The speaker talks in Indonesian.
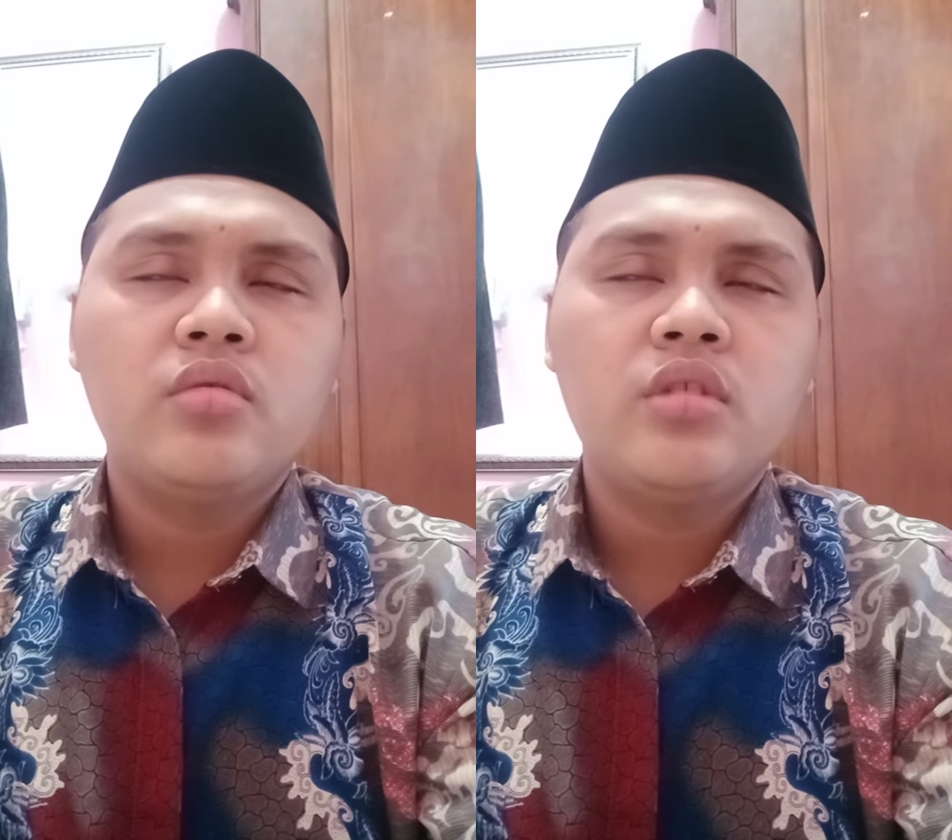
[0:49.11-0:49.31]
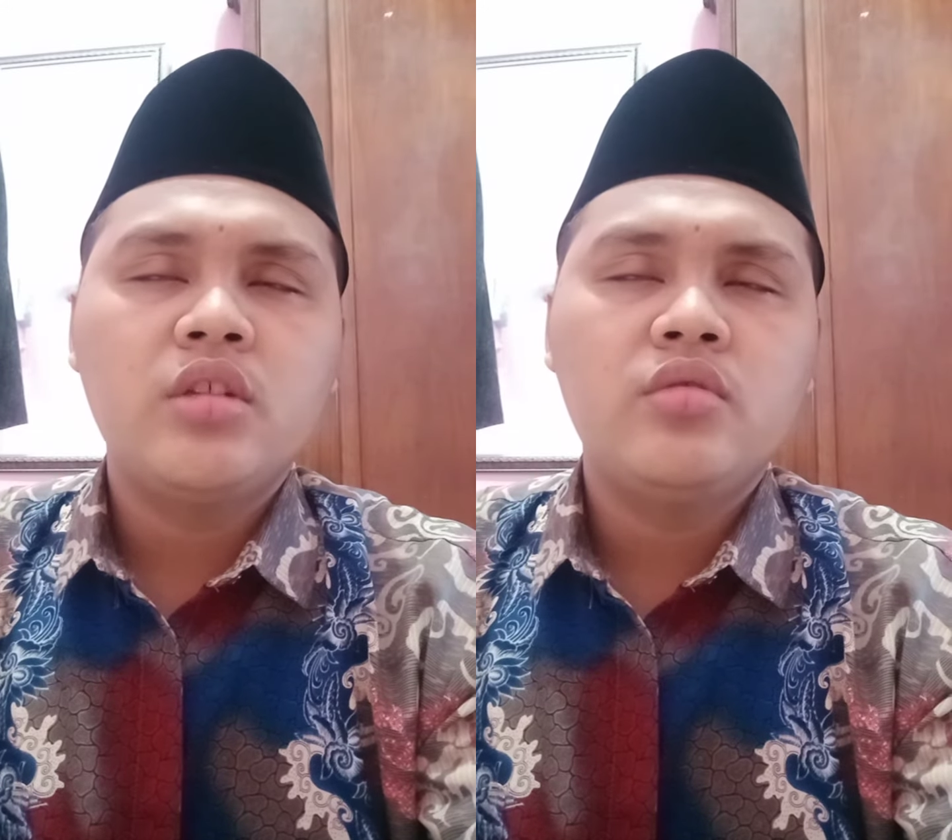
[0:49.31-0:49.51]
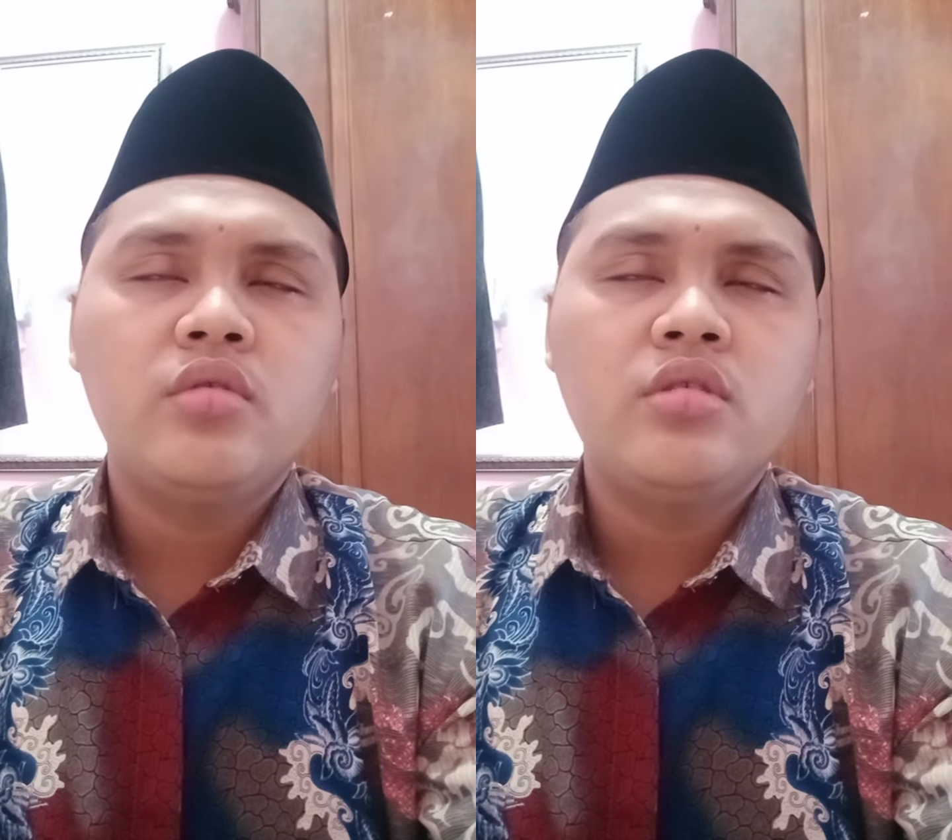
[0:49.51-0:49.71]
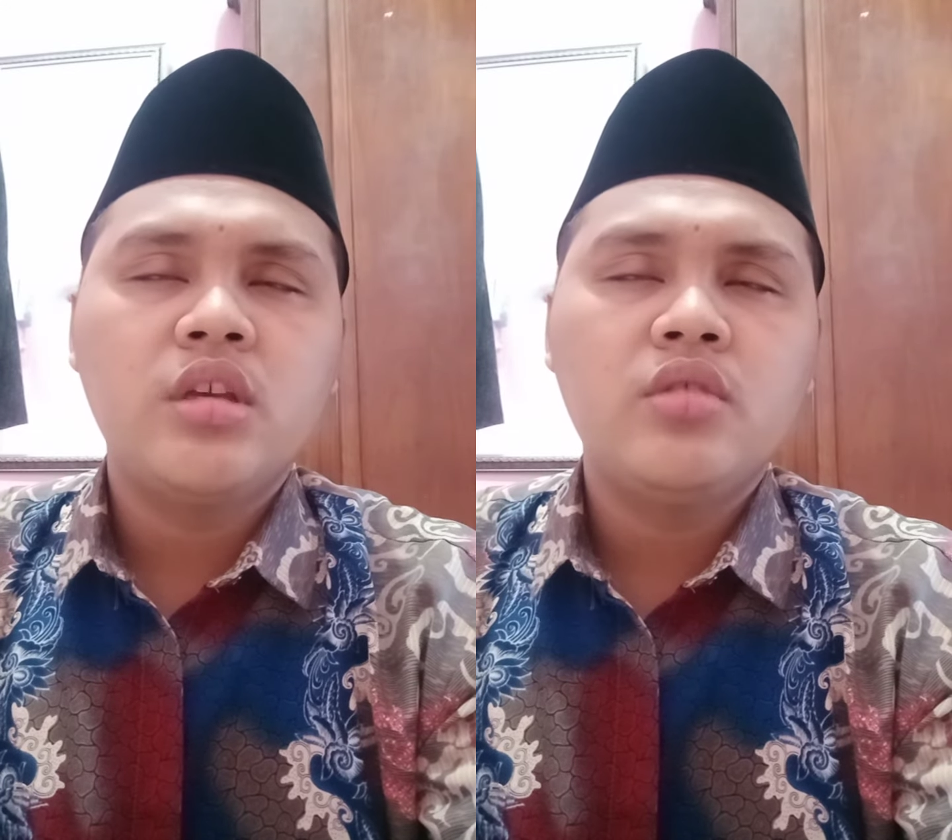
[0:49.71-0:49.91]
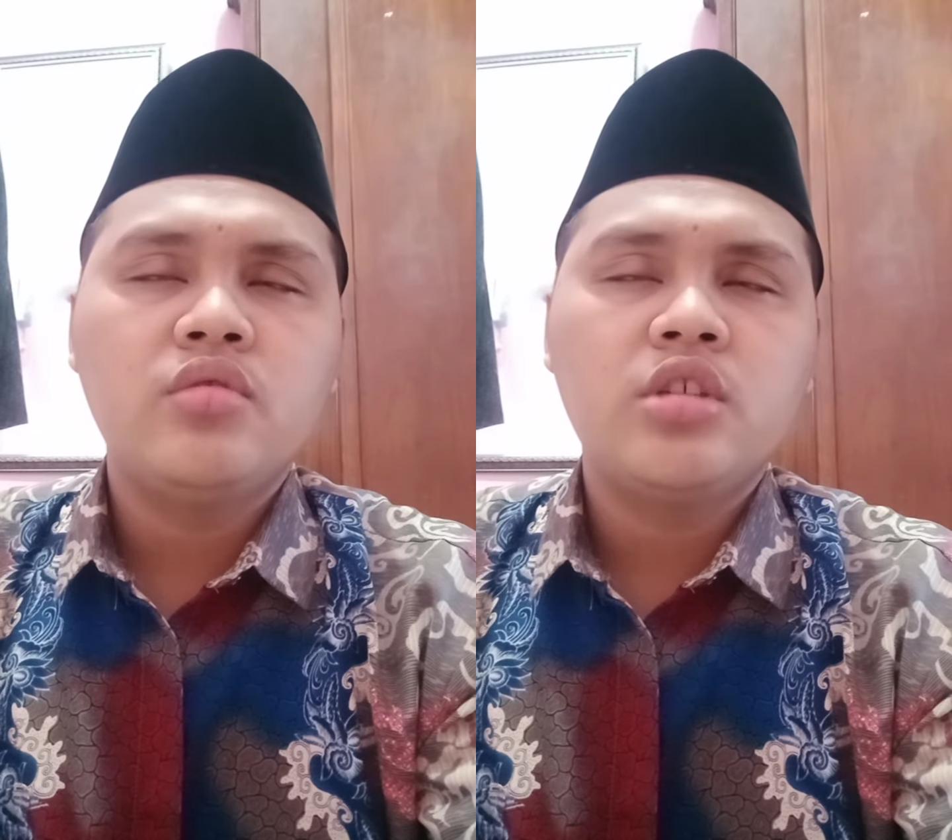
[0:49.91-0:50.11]

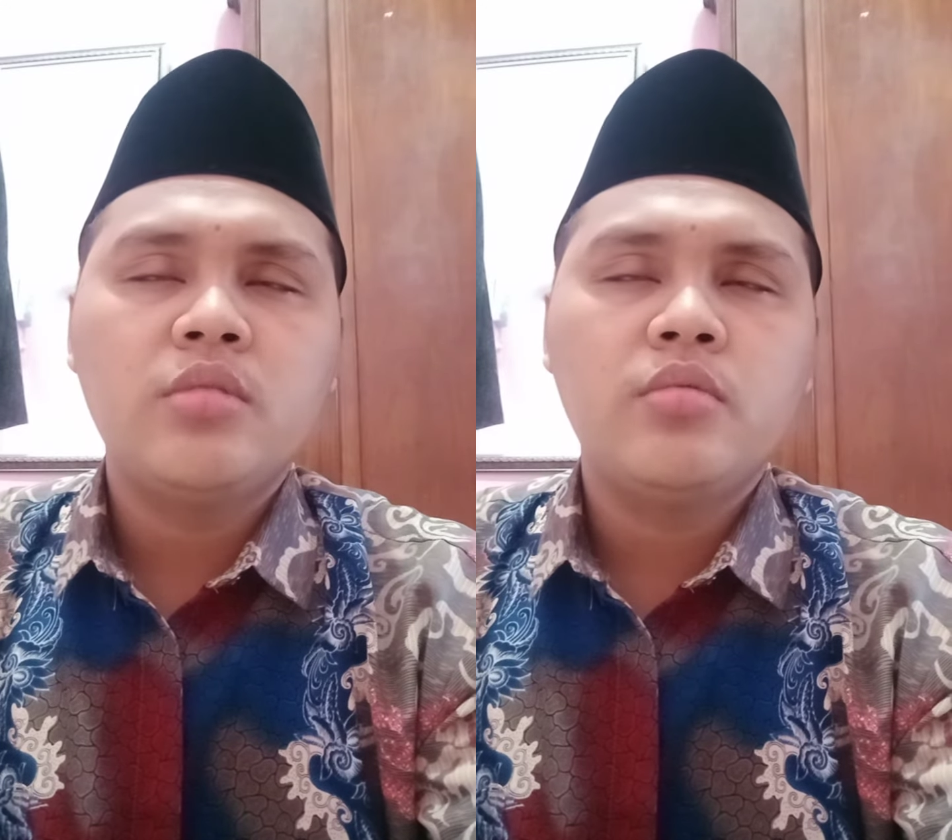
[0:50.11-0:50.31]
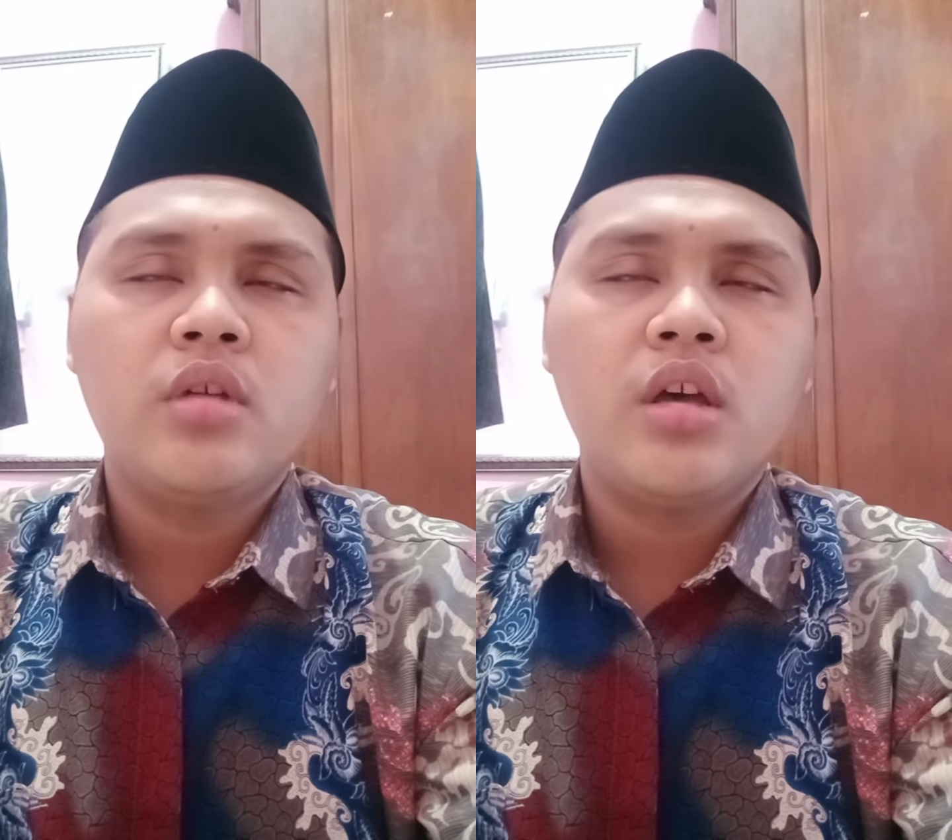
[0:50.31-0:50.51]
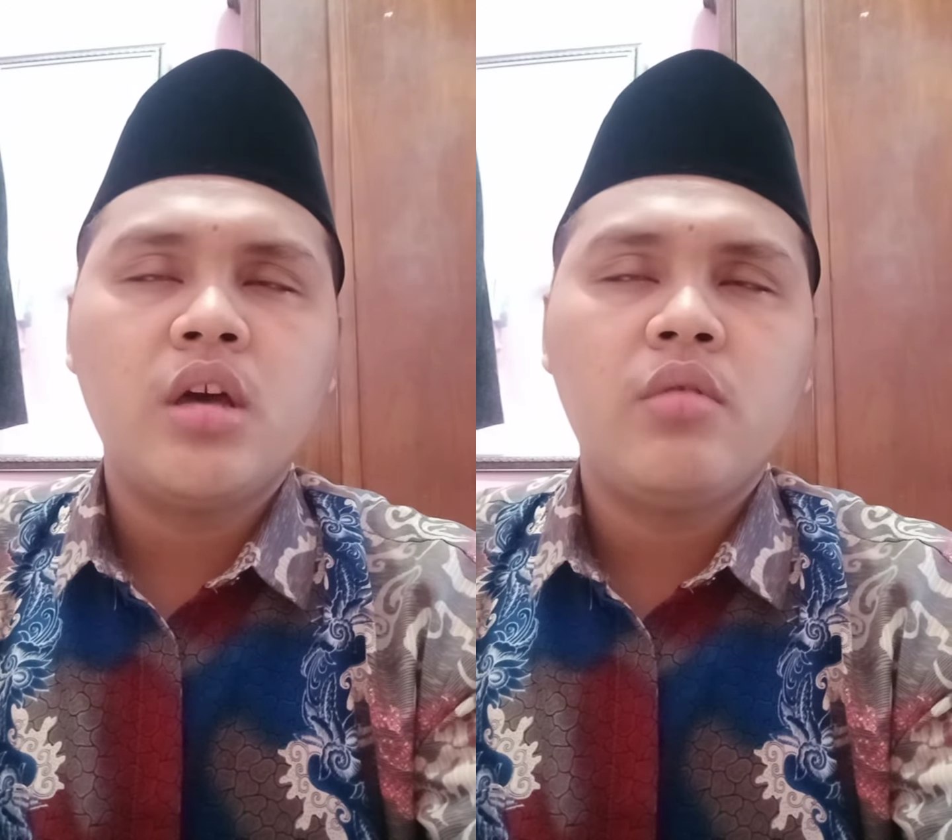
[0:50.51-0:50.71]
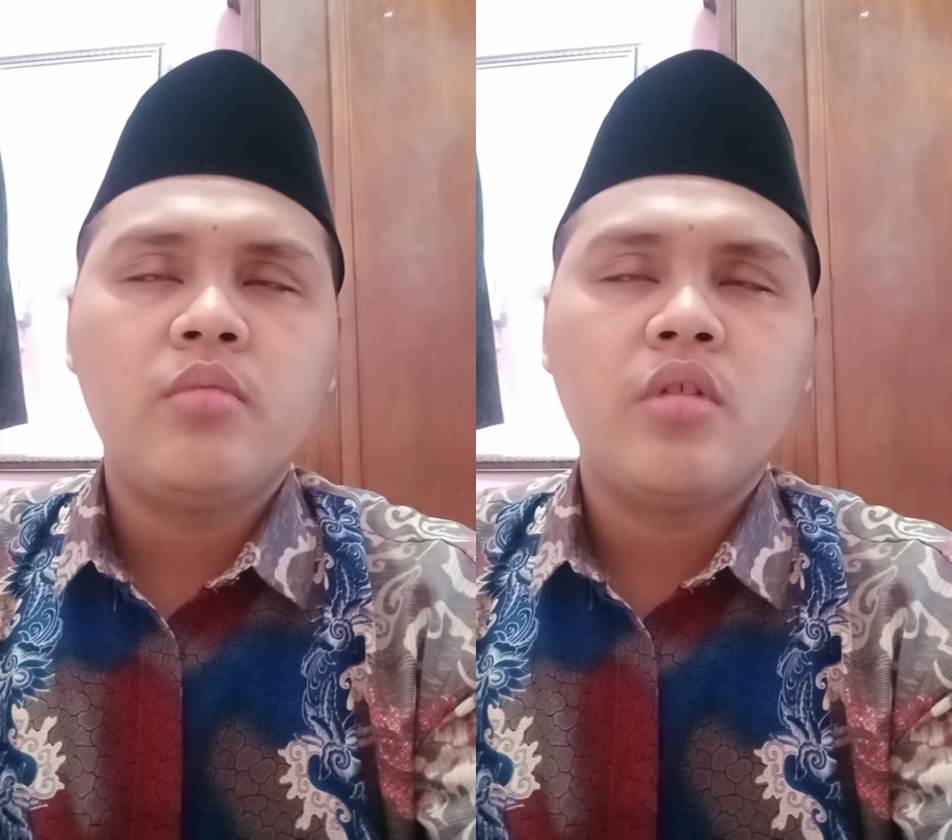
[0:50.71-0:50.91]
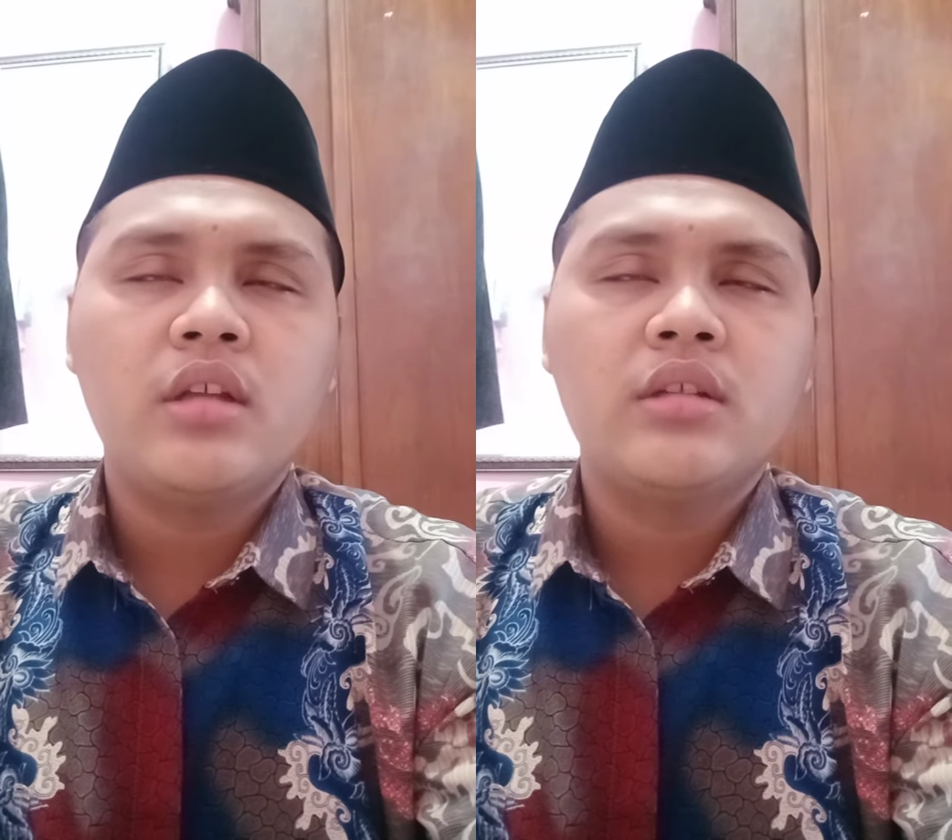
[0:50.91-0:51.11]
ridunya yusibuha aw
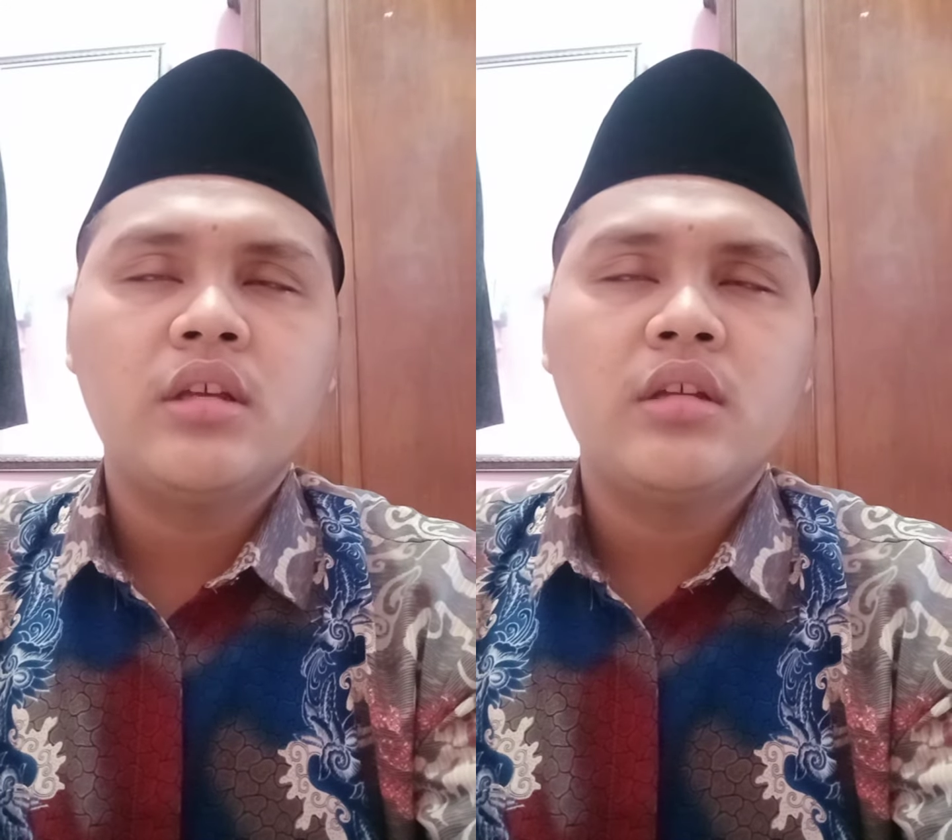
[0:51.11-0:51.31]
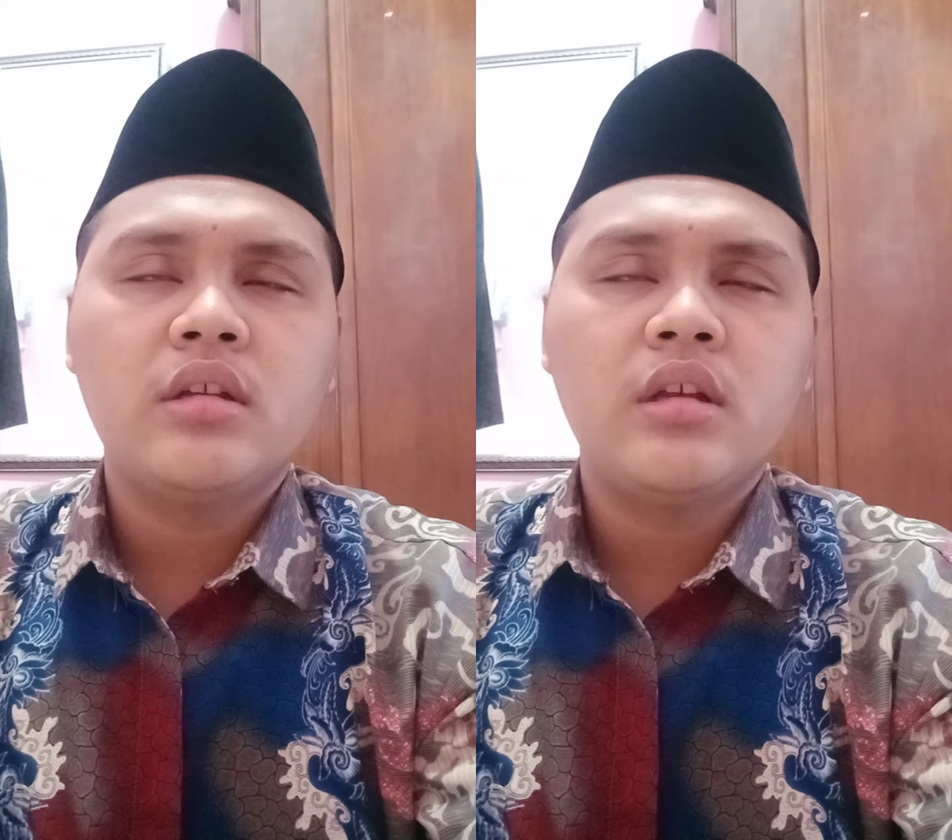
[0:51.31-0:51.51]
imra'atan